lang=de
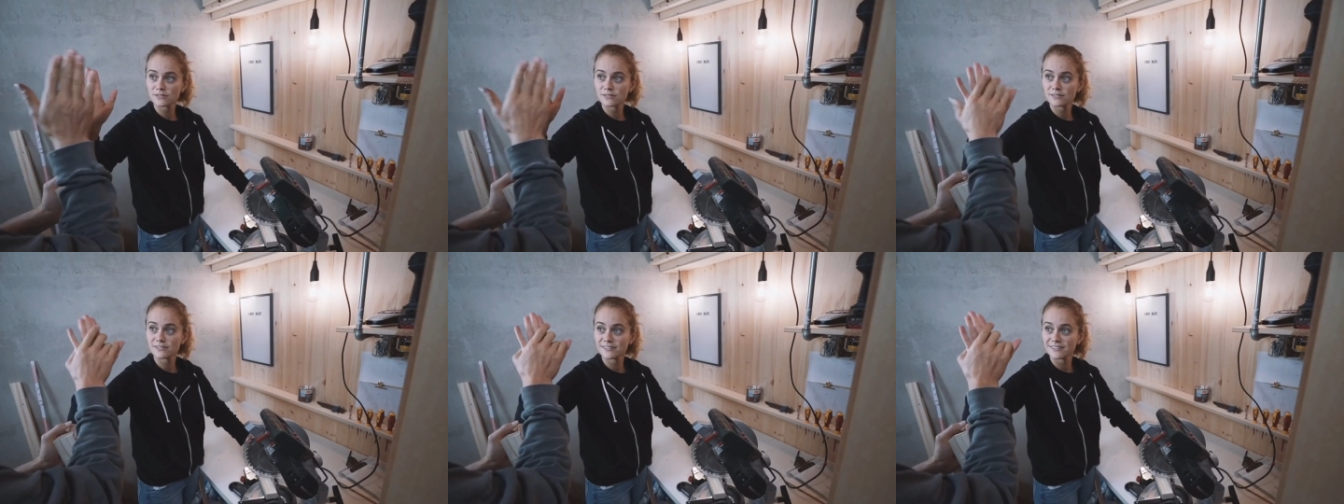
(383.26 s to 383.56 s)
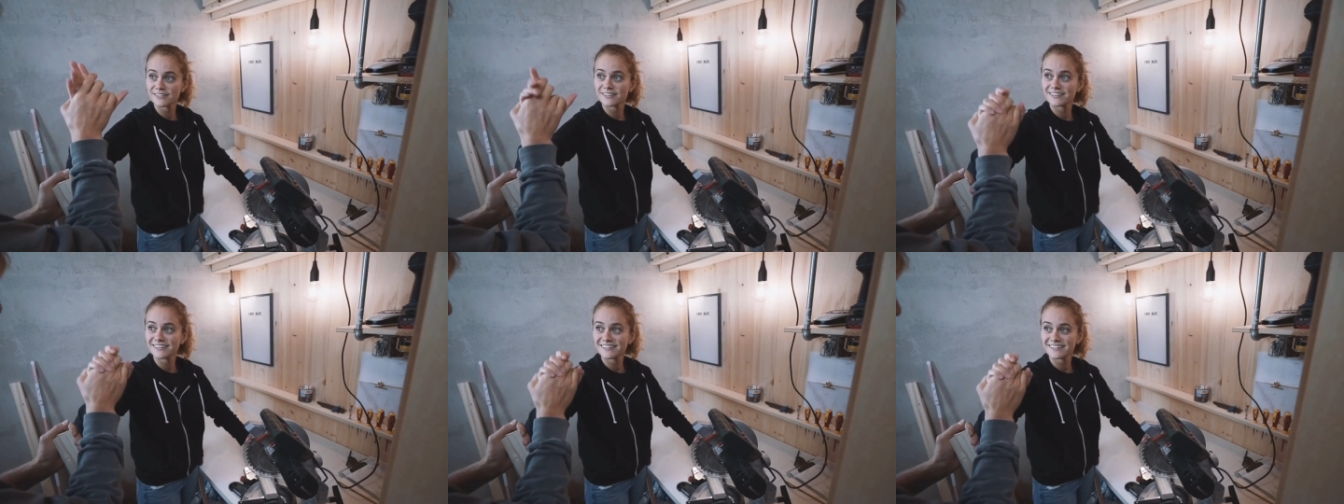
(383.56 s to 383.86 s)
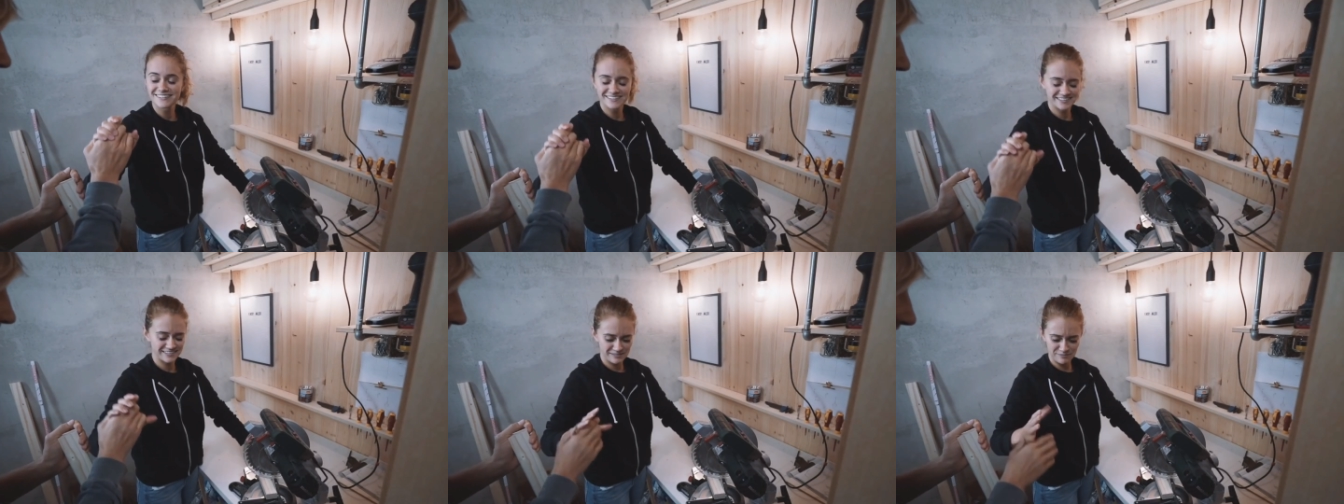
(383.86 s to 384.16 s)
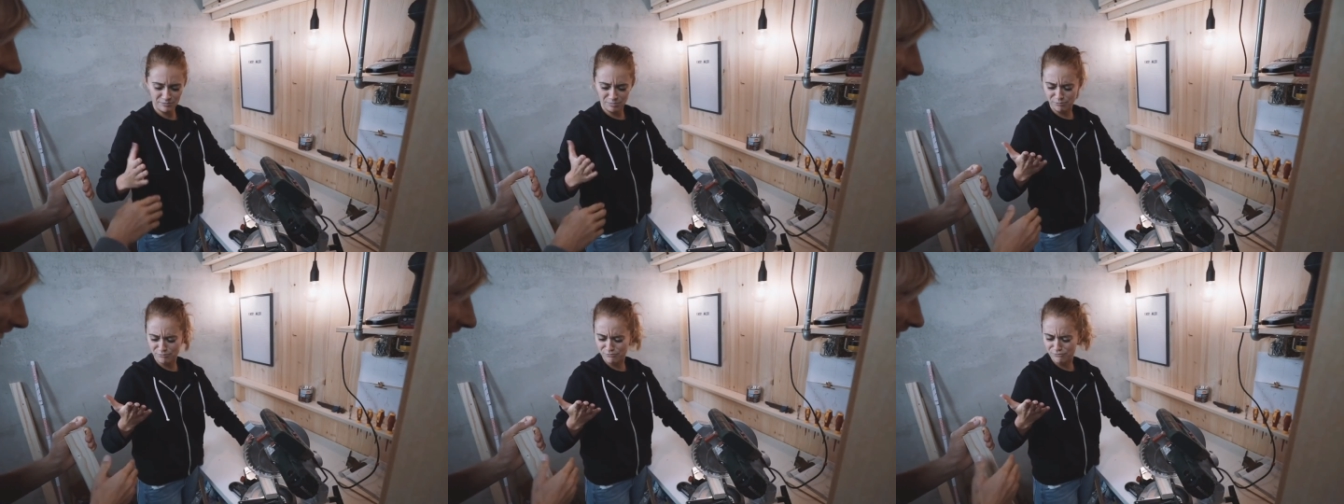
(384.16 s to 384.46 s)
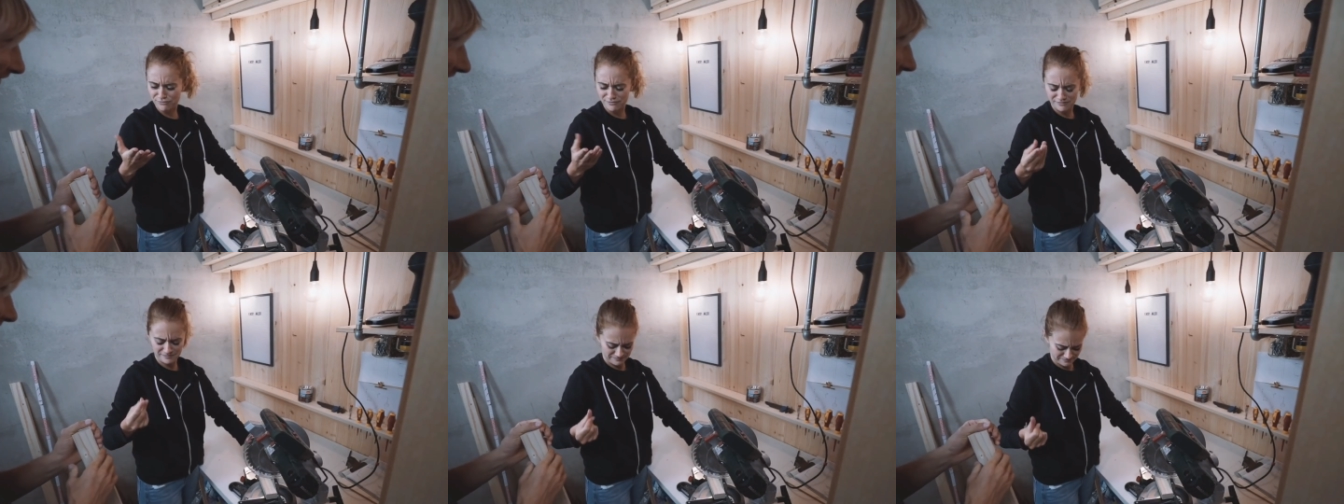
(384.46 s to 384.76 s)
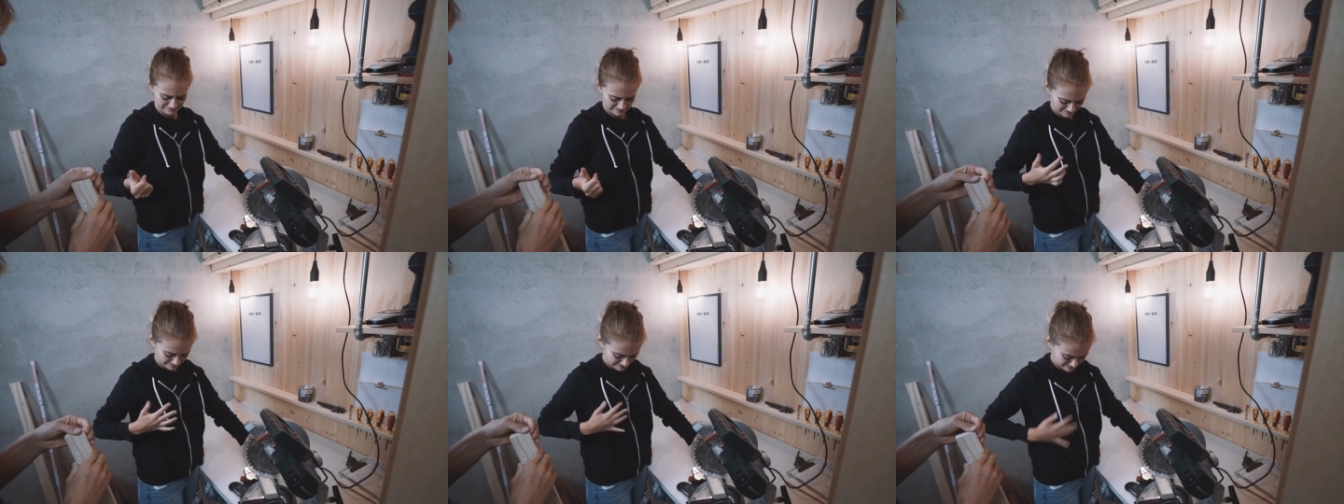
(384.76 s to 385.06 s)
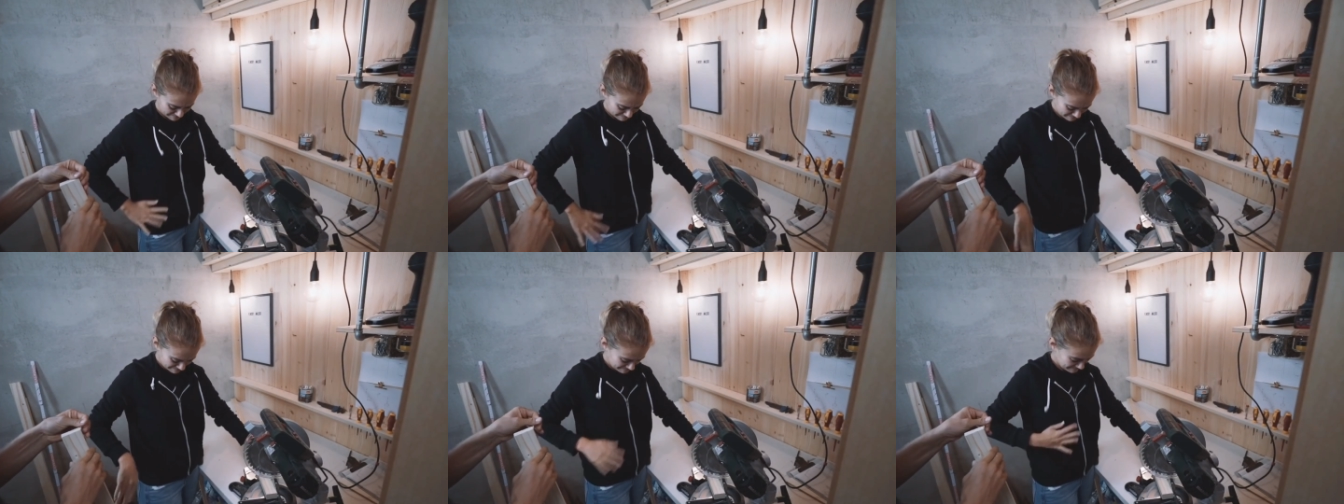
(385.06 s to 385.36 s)
als Riesenfehler bezeichnen,
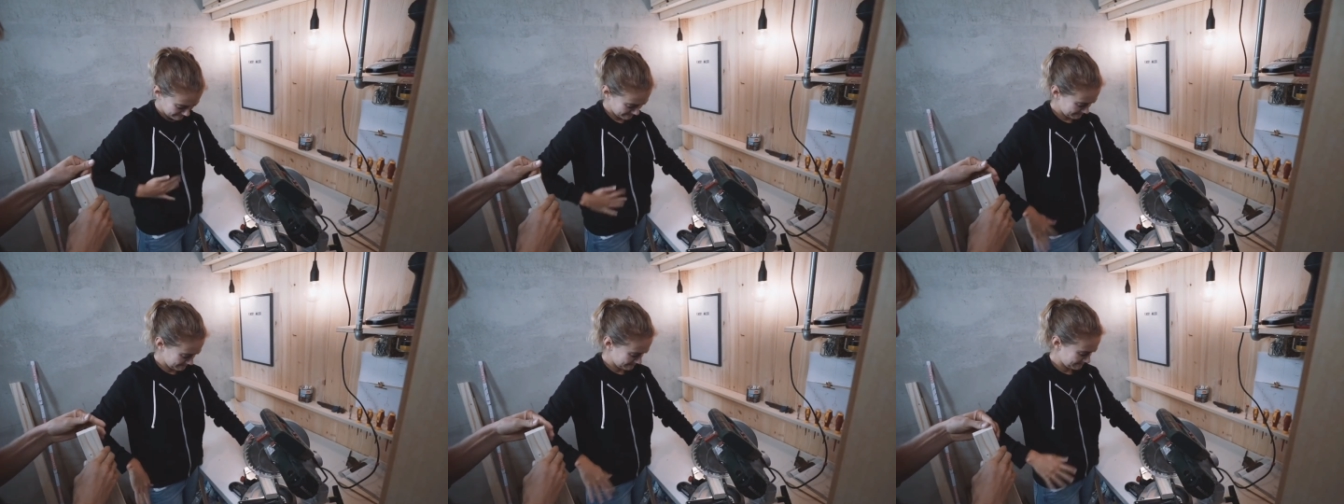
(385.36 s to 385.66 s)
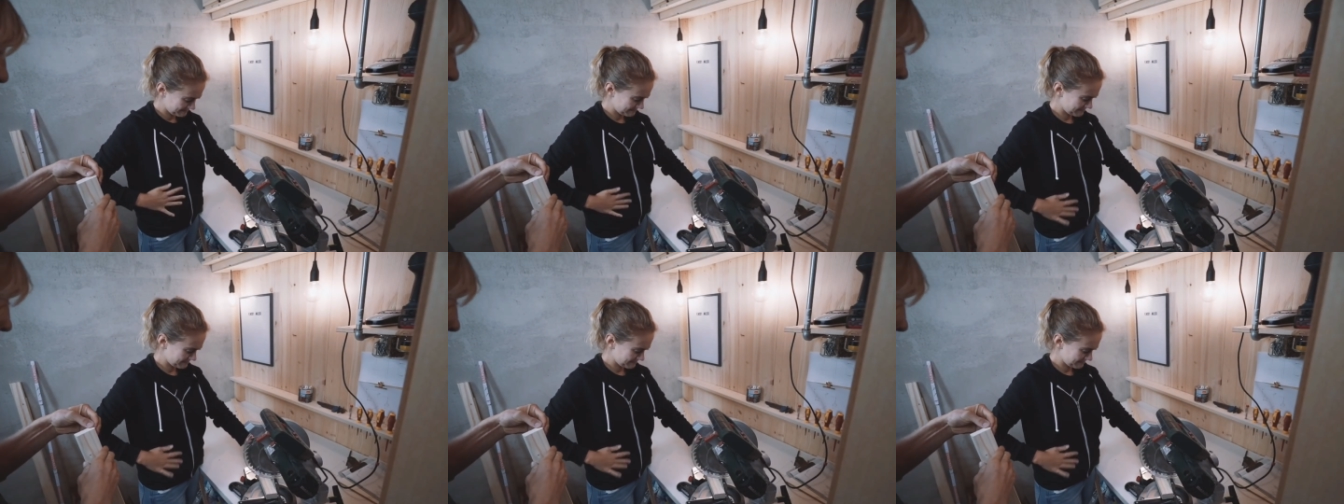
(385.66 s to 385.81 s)
aber vielleicht könnt